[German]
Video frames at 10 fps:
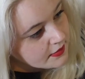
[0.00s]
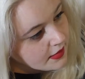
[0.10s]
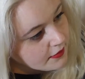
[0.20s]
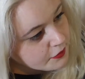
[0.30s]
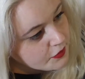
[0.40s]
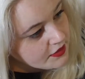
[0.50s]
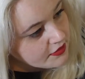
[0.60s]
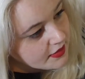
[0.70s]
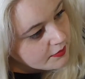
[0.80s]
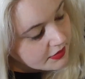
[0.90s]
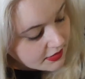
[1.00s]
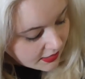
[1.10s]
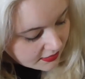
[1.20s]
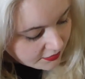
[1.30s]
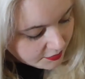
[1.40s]
Ja, Free Sample,
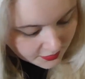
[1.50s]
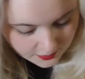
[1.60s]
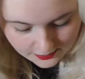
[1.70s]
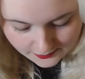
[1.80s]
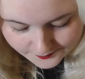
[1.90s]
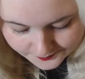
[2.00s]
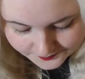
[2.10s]
Gratisprobe.